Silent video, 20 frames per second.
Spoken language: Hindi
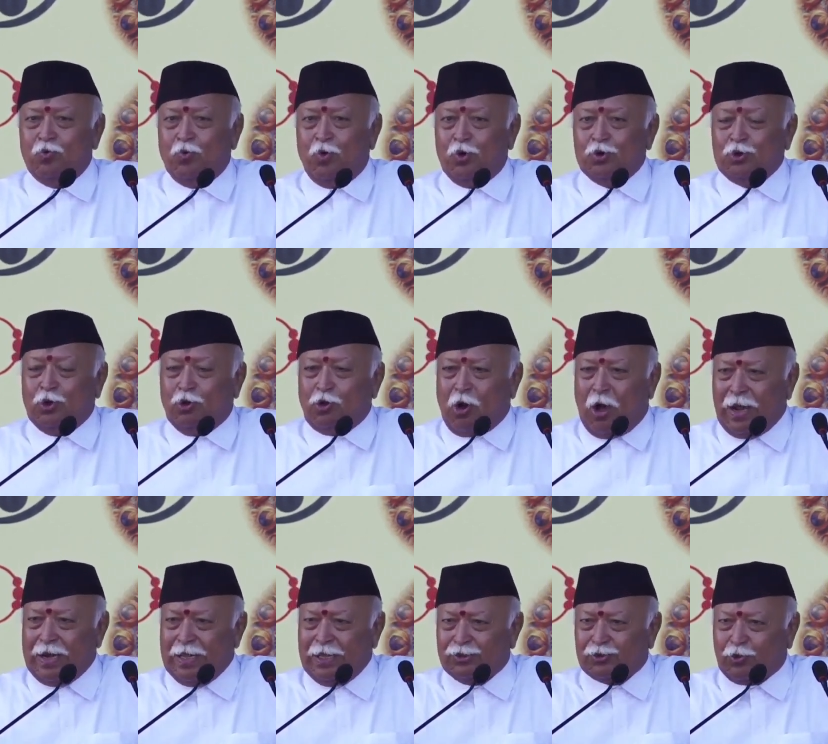वो जो
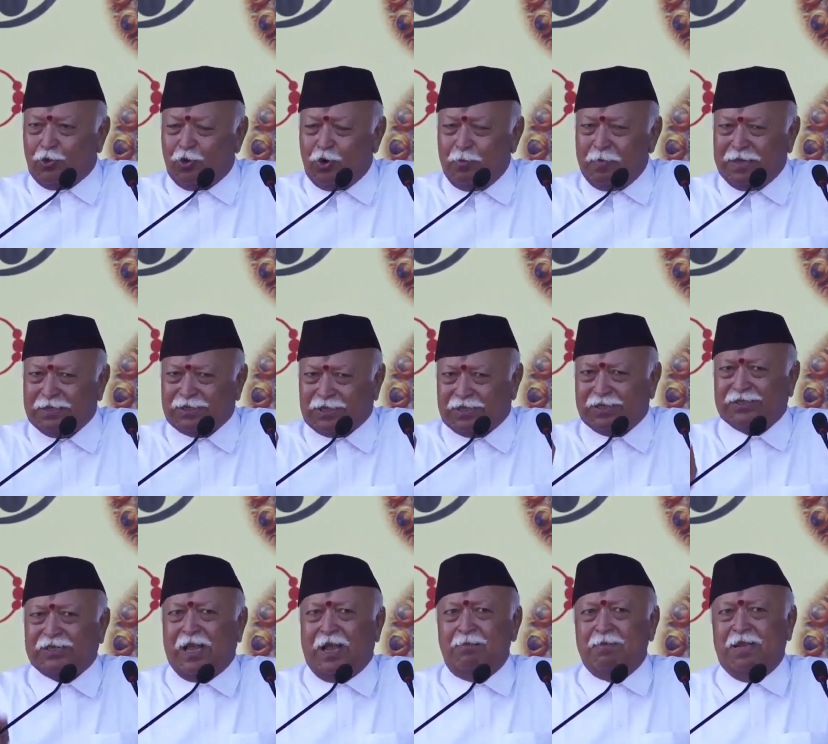कॉलेज स्कूल में
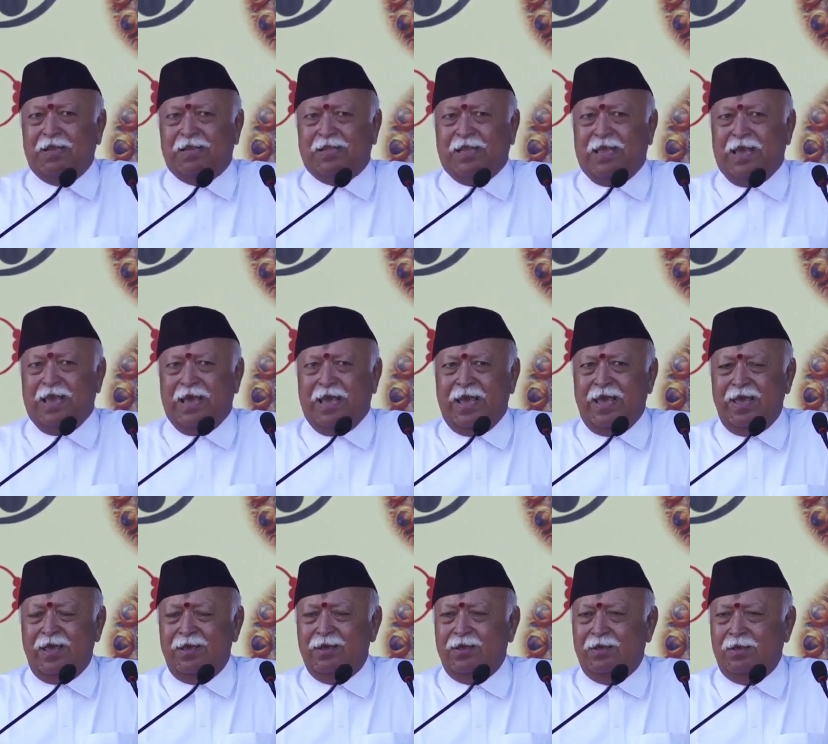शिक्षा मिलती है
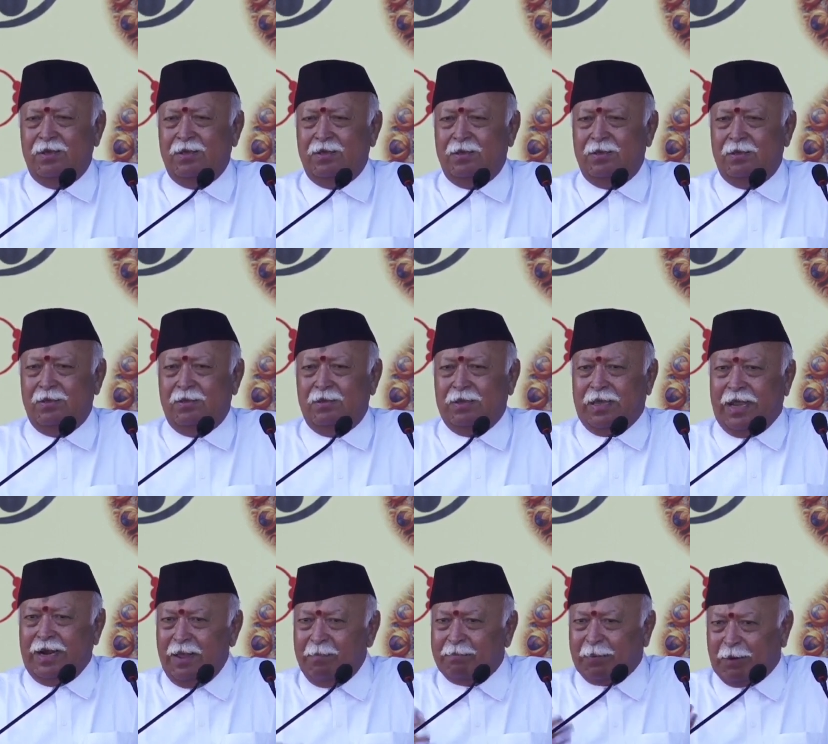
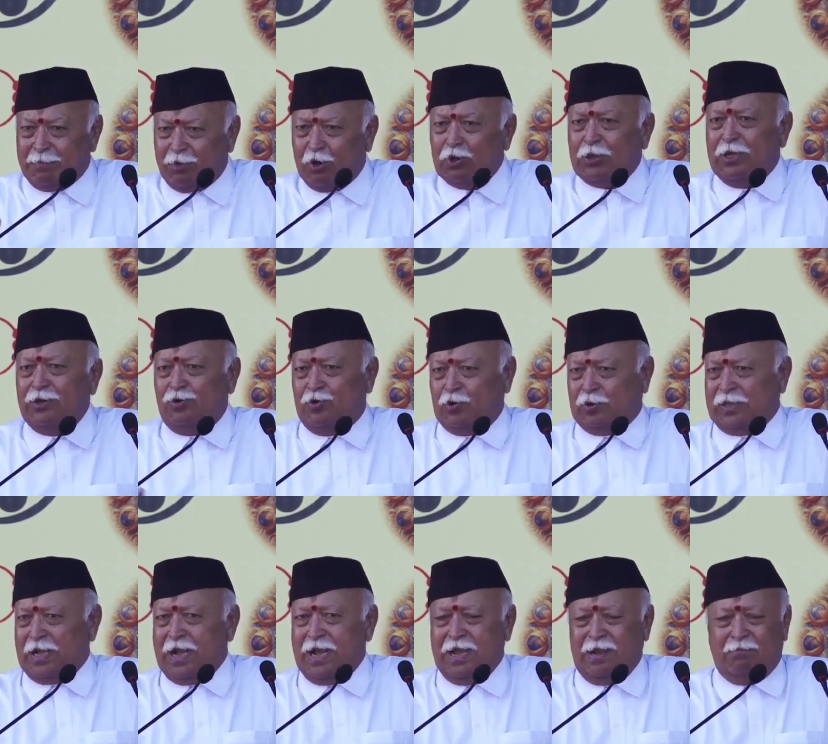यानी प्रबोधन
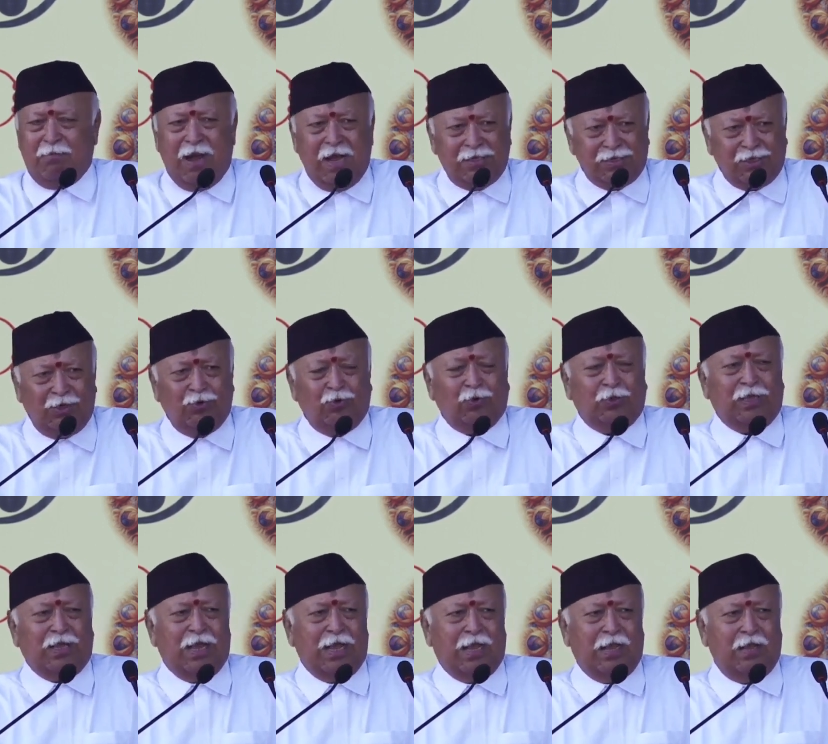होता है भाषण
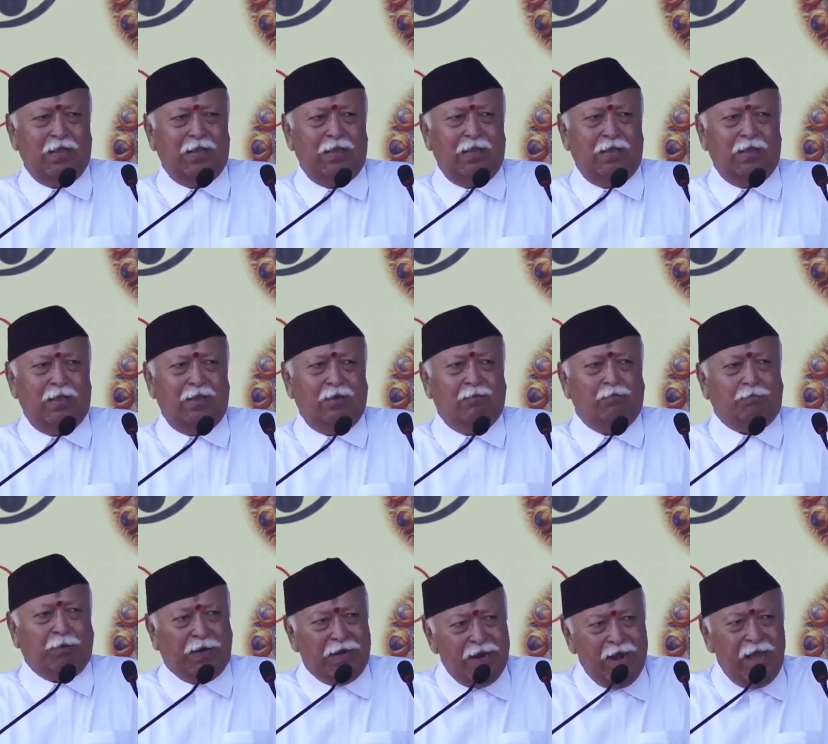होता है
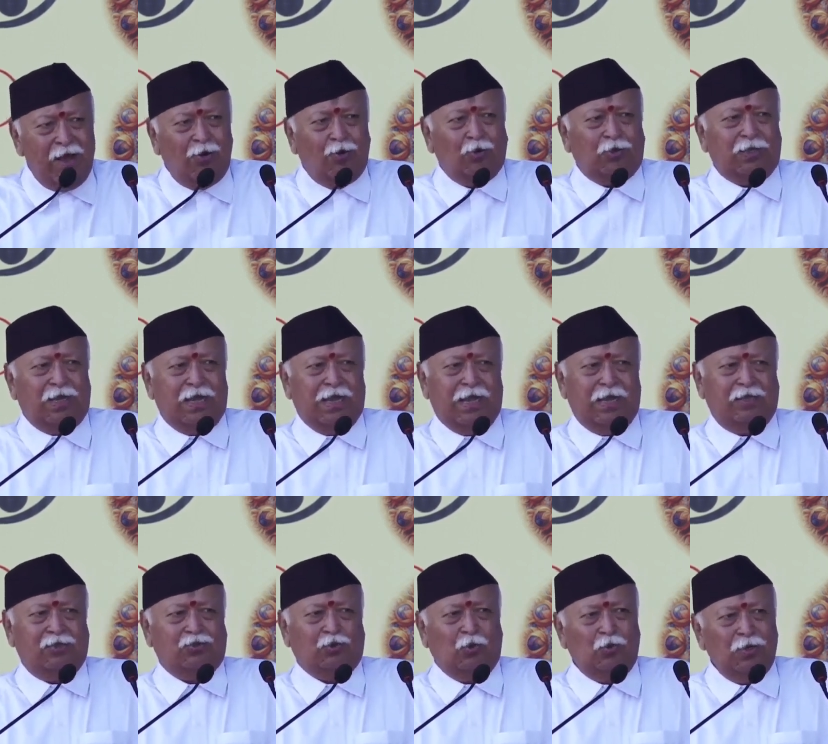पढ़ना होता
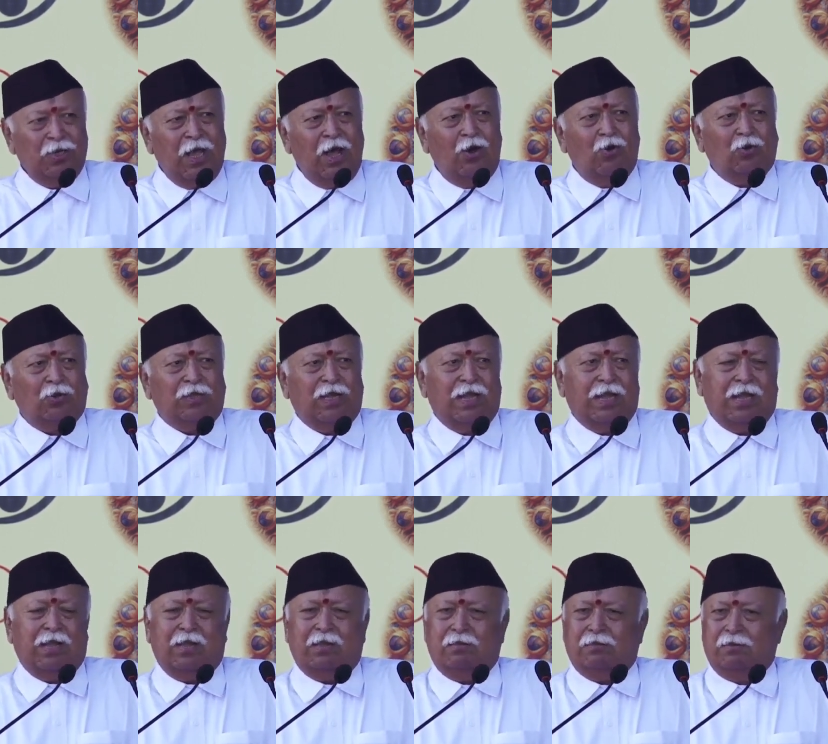है सुनना होता
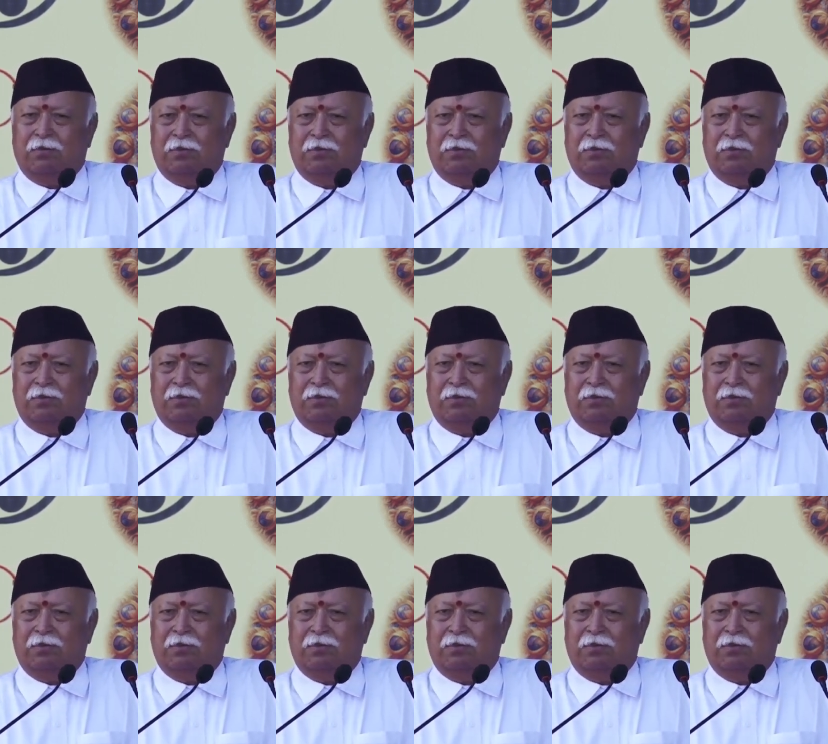है